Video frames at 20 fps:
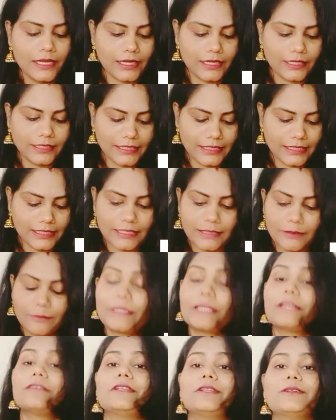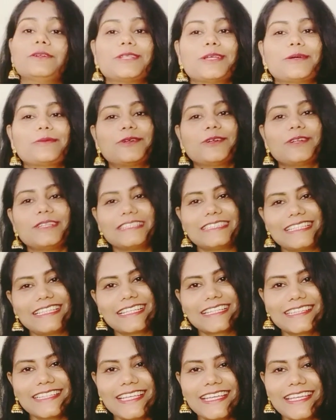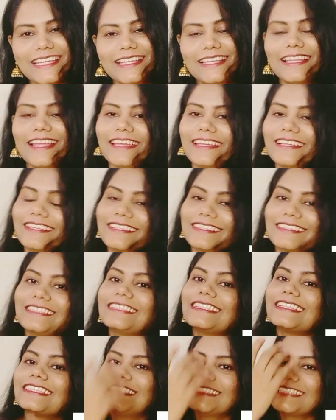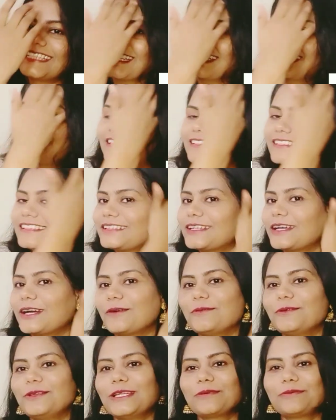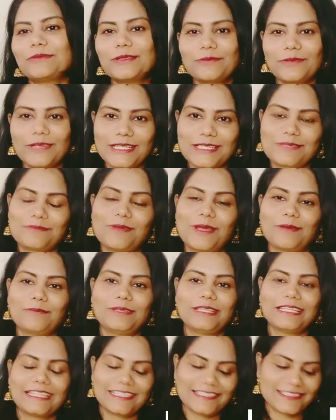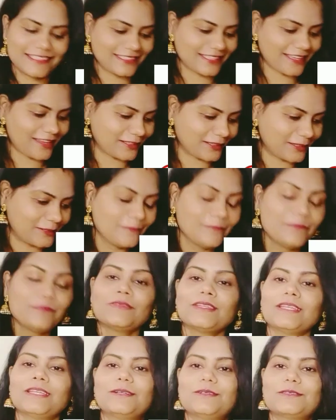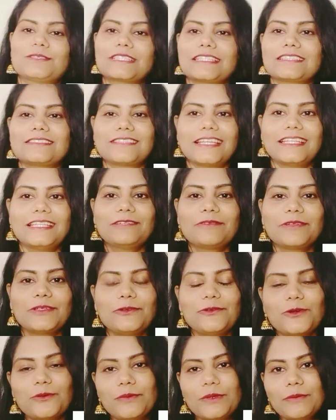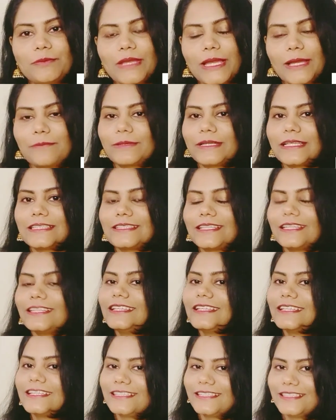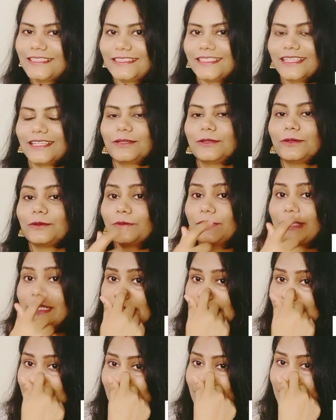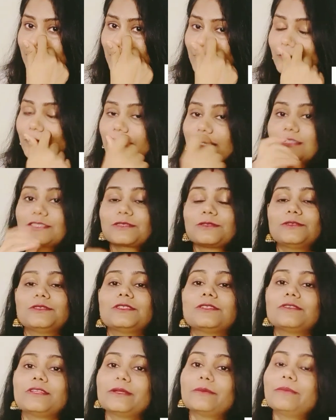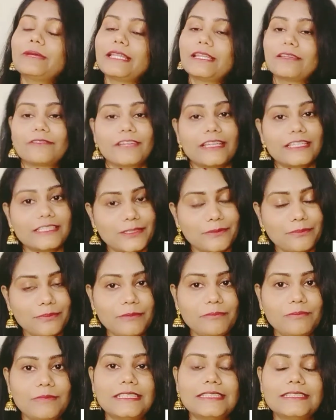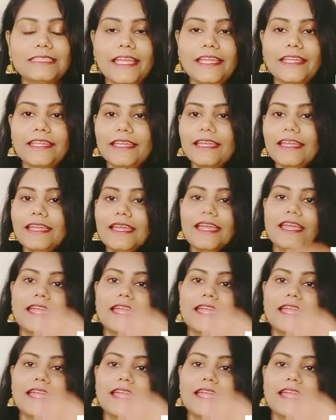अगर मेरे वीडियोस आपको अच्छे लगते हैं लाइक कर दीजिए शेयर करना ना भूलिए अपने फ्रेंड्स फैमिली के साथ उसका स्टाइलिंग वीडियो भी मैं आपके साथ शेयर करूँगी ये आपको एक्सक्लूसिवली बेला फैशन पे मिल जाएंगे